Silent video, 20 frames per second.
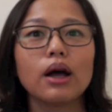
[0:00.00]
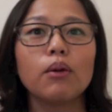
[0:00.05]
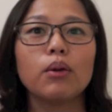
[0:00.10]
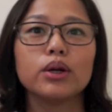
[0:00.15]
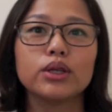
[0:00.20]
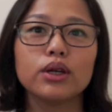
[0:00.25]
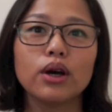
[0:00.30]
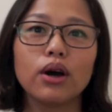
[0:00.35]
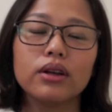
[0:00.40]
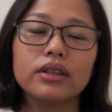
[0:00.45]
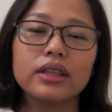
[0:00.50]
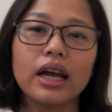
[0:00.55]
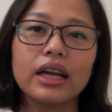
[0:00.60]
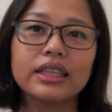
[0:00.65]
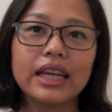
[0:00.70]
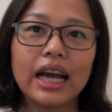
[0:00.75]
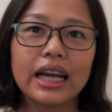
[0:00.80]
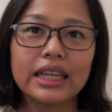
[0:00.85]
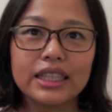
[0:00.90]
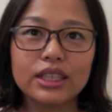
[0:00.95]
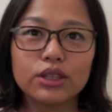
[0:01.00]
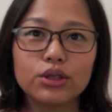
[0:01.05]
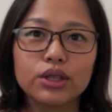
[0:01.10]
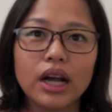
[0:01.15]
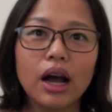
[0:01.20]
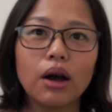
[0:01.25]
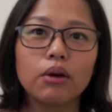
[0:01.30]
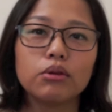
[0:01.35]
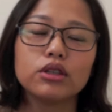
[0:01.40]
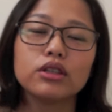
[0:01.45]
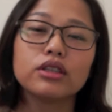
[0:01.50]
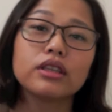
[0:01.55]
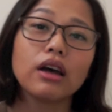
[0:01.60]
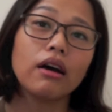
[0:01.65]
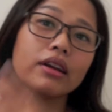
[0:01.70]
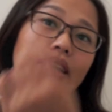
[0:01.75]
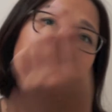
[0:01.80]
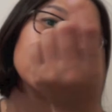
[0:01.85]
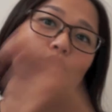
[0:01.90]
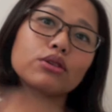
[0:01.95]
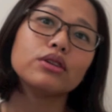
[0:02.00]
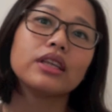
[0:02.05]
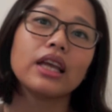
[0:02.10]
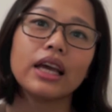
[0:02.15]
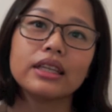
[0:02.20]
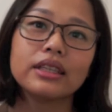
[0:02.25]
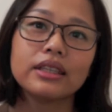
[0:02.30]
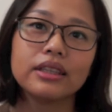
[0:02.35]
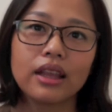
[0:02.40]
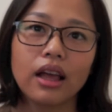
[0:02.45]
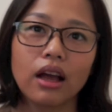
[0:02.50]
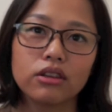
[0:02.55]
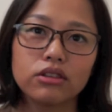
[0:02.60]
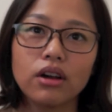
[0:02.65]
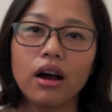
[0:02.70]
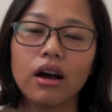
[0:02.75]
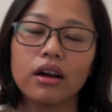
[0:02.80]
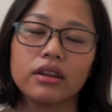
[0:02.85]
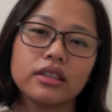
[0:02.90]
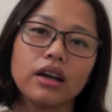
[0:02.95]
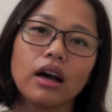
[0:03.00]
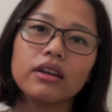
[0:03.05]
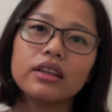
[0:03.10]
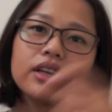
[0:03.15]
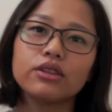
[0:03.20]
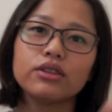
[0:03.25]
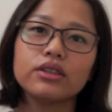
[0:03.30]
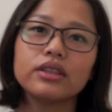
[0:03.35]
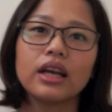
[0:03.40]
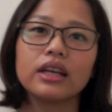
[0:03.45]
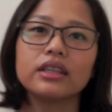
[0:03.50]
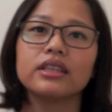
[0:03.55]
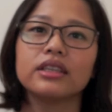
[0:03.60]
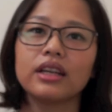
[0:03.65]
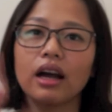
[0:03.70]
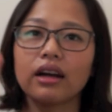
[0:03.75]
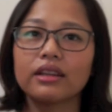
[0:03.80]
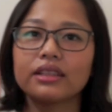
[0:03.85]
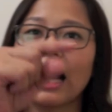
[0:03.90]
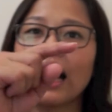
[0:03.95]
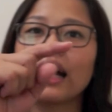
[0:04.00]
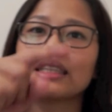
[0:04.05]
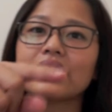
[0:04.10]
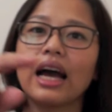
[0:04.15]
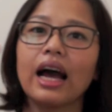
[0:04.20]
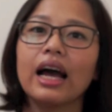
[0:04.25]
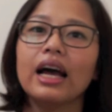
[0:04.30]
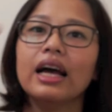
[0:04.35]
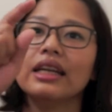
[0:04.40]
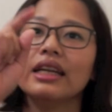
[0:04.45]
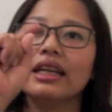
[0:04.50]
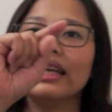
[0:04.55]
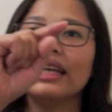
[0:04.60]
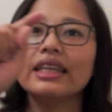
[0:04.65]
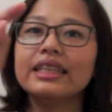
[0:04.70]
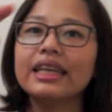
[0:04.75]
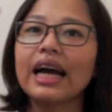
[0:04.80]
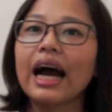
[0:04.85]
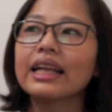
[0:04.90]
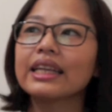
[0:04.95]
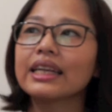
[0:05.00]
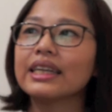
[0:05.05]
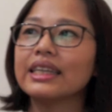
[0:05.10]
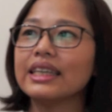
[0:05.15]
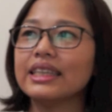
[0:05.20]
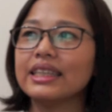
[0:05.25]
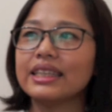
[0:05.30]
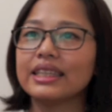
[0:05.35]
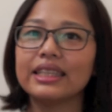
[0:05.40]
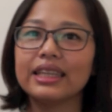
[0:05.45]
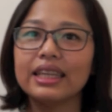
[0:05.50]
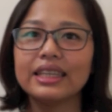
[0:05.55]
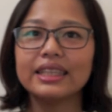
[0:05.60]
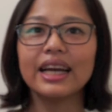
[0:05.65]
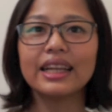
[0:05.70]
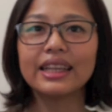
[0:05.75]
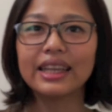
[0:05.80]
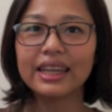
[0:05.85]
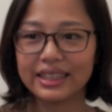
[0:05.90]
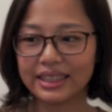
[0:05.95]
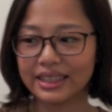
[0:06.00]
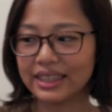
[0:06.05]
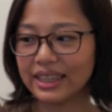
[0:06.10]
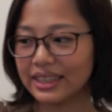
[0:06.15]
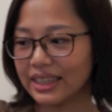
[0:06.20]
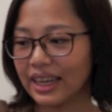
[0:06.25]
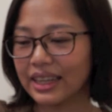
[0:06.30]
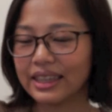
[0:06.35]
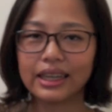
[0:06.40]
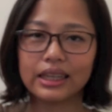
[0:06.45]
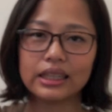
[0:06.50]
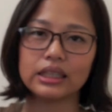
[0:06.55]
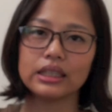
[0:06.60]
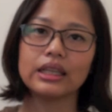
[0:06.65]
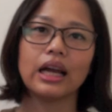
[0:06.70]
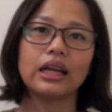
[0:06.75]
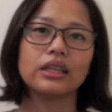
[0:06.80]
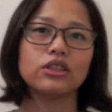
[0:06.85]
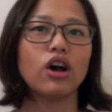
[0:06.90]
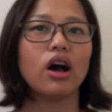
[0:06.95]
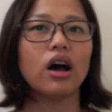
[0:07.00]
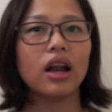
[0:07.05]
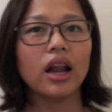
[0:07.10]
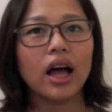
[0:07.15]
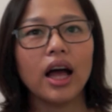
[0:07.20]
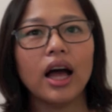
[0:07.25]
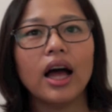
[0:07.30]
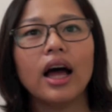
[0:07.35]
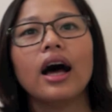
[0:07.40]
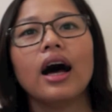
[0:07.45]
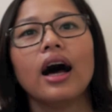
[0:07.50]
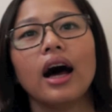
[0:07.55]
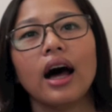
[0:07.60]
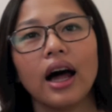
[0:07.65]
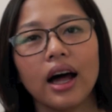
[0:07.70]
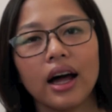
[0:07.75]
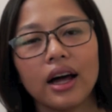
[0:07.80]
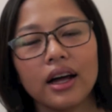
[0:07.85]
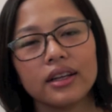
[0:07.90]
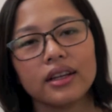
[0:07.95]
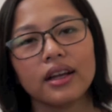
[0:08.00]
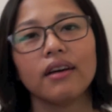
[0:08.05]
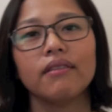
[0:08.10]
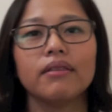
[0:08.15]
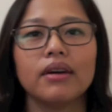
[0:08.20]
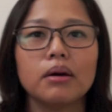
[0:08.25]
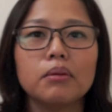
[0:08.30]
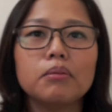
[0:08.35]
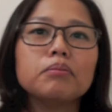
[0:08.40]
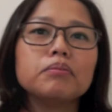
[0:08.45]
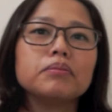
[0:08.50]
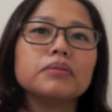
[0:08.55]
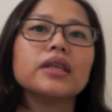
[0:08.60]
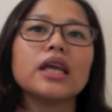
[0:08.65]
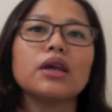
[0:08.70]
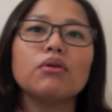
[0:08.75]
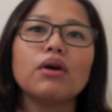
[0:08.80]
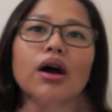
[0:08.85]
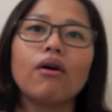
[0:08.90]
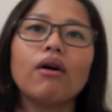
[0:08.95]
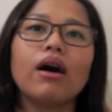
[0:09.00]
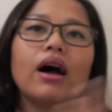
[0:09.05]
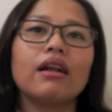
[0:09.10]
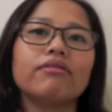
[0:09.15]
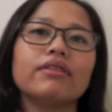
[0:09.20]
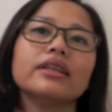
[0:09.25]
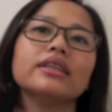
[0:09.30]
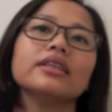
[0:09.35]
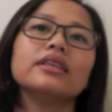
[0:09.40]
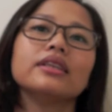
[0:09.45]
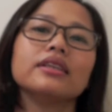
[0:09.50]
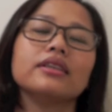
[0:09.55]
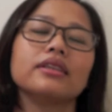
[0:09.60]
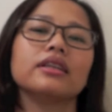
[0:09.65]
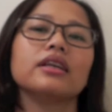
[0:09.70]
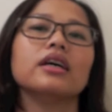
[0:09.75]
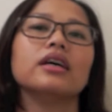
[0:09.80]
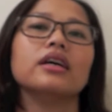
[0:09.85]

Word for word: 那我就那下次去看，我就早一点去贴纸条就好了，早一点去贴纸条，叉叉你家的椅子，你家的椅子，你家的椅子，这样就好了。啊，题外话了，反正